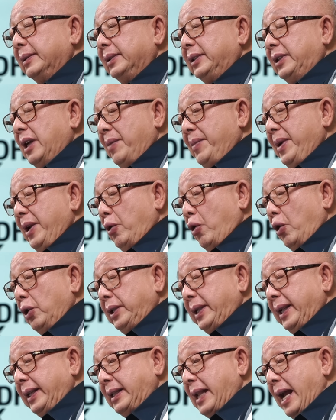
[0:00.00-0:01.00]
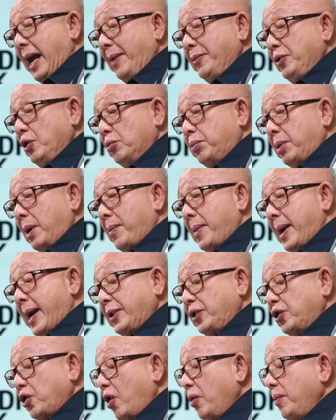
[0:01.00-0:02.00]
ซึ่งมีคนติดตามอยู่ประมาณ
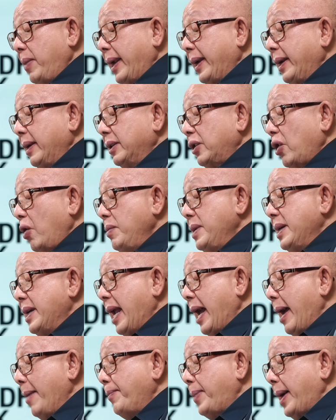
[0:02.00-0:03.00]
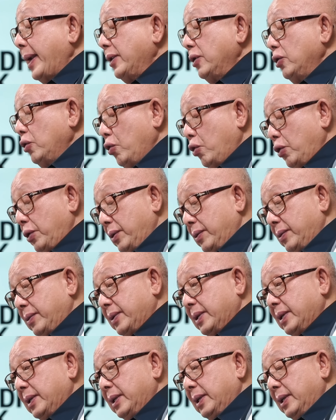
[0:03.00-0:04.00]
25,000 คน
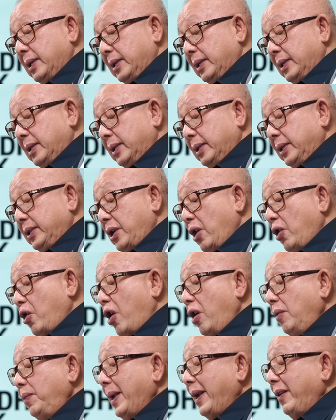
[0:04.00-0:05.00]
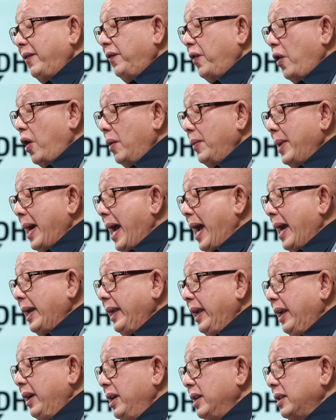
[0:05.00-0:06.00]
เจ้าของแพลตฟอร์มอ้าง
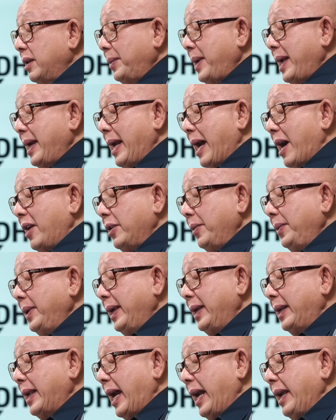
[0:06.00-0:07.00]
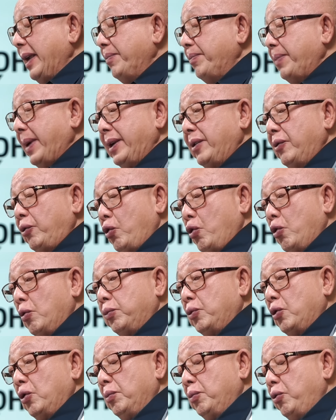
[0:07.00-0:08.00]
อิงเรื่องสำนักข่าวในประเทศไทยเป็นรูป
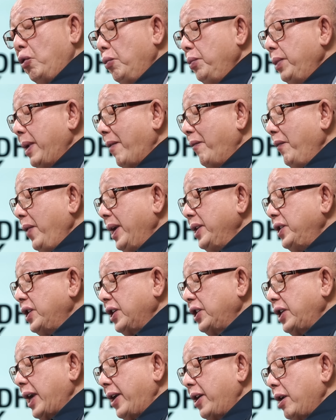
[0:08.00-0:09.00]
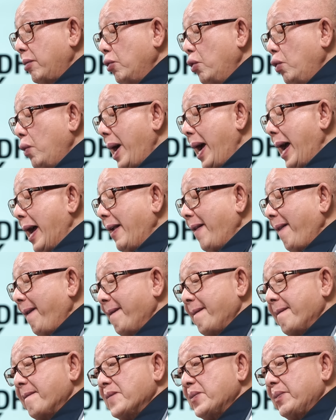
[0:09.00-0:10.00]
คุณภูมิธรรมเวชชัยระ
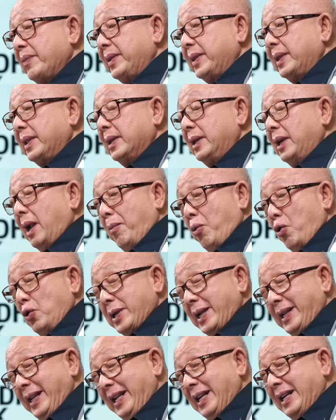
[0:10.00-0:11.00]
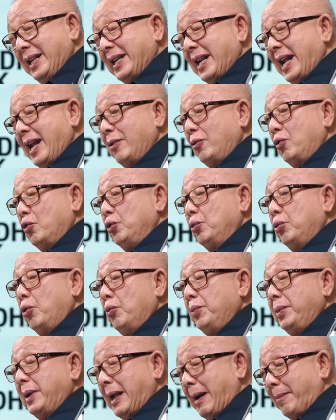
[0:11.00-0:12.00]
บุอย่างนี้เลยนะฮะคุณภู
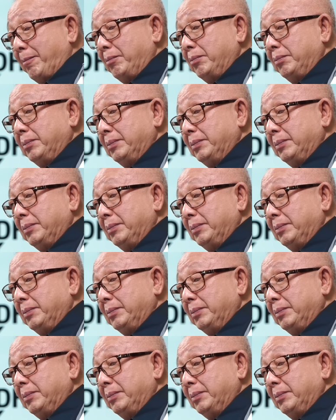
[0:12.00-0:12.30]
มิธรรม